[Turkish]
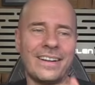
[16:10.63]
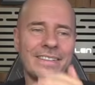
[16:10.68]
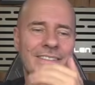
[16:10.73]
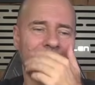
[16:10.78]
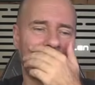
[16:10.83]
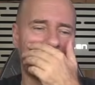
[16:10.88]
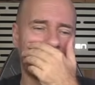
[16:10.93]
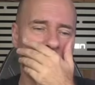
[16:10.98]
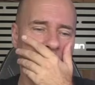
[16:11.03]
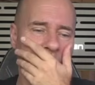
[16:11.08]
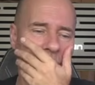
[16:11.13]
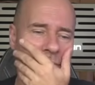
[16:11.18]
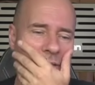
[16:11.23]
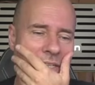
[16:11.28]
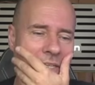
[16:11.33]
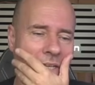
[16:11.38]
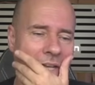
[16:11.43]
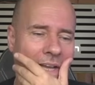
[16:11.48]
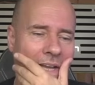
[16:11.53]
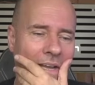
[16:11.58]

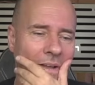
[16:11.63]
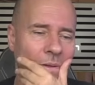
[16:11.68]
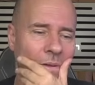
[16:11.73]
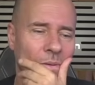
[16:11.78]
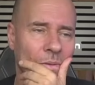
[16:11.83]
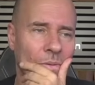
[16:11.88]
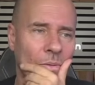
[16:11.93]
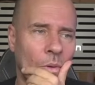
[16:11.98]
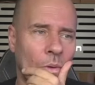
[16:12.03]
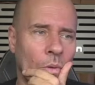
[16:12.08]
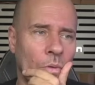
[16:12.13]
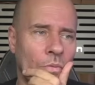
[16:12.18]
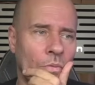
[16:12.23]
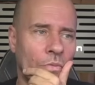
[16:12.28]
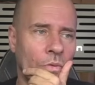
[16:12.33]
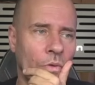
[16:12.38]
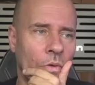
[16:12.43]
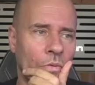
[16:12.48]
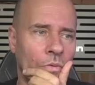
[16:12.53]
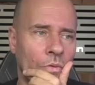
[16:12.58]
Acayipmiş ya. Yeridim.
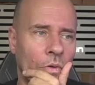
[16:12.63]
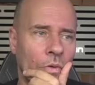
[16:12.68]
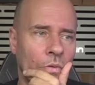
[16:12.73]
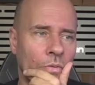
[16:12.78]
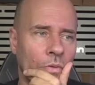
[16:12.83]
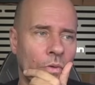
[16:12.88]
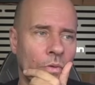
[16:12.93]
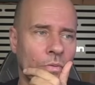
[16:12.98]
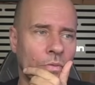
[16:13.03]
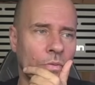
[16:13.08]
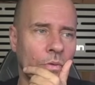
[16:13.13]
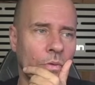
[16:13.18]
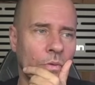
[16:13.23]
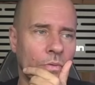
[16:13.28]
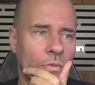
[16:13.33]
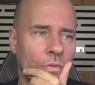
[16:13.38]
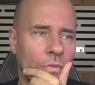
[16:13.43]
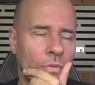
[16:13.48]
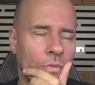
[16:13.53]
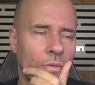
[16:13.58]
Öf öf, öf öf öf
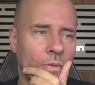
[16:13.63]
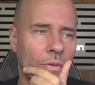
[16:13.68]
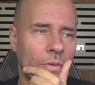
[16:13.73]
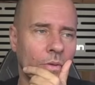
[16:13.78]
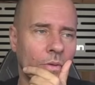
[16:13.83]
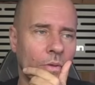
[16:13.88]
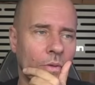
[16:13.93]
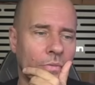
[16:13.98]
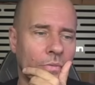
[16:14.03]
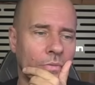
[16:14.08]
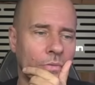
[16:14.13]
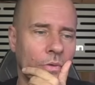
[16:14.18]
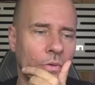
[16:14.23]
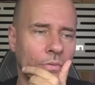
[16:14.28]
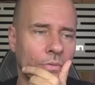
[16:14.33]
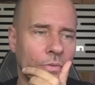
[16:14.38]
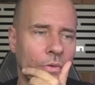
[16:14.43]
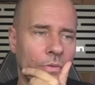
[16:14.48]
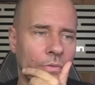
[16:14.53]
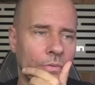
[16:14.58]
öf. Öf
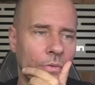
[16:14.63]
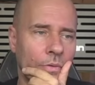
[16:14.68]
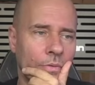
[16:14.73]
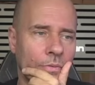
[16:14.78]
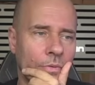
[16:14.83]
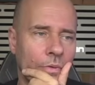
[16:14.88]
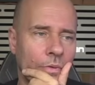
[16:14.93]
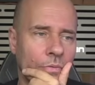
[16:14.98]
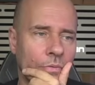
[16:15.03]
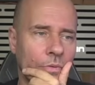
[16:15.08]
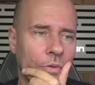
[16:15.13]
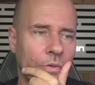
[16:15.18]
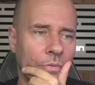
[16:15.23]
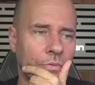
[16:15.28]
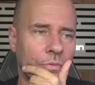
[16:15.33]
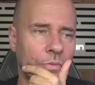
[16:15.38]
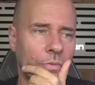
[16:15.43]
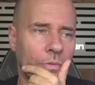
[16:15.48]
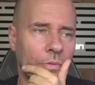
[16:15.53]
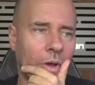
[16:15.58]
öf öf öf öf öf.
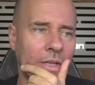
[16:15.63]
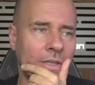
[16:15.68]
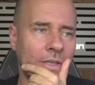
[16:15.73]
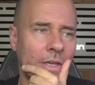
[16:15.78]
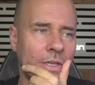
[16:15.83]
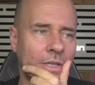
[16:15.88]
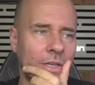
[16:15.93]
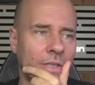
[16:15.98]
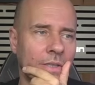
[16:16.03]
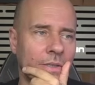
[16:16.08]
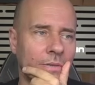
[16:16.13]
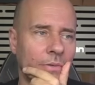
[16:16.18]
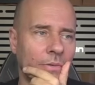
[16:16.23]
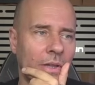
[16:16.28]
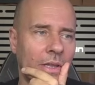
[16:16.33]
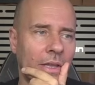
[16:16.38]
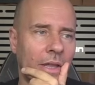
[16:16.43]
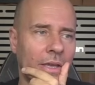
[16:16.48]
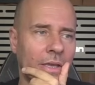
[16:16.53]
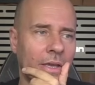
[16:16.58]
Ateş etti
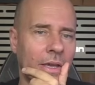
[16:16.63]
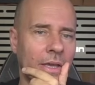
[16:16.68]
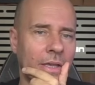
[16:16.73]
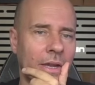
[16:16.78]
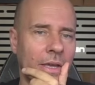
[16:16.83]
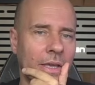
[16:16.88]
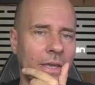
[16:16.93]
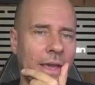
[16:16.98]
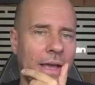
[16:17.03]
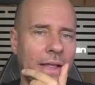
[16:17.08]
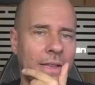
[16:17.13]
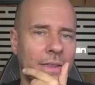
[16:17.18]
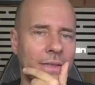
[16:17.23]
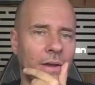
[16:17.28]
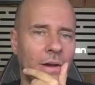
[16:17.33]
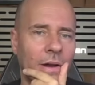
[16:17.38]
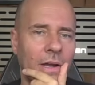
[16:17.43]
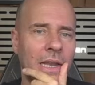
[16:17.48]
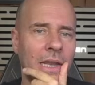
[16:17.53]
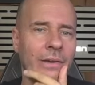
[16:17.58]
vallahi yayına
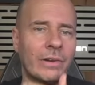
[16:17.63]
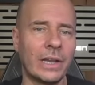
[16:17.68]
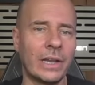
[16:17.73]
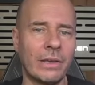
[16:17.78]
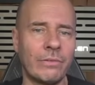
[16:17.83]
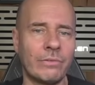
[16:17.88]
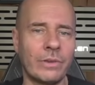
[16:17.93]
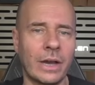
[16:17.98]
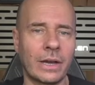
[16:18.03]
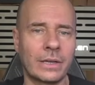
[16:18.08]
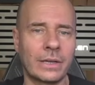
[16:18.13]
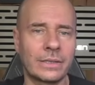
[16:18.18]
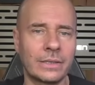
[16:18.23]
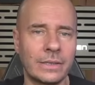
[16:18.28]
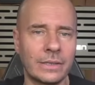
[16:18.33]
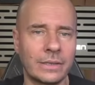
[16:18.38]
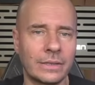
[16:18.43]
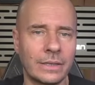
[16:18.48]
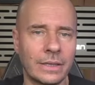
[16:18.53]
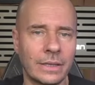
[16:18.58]
geldi. Alev alev yaktı
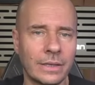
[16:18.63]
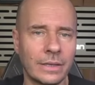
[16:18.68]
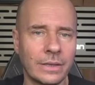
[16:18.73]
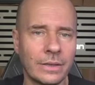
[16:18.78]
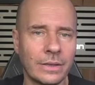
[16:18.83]
gitti.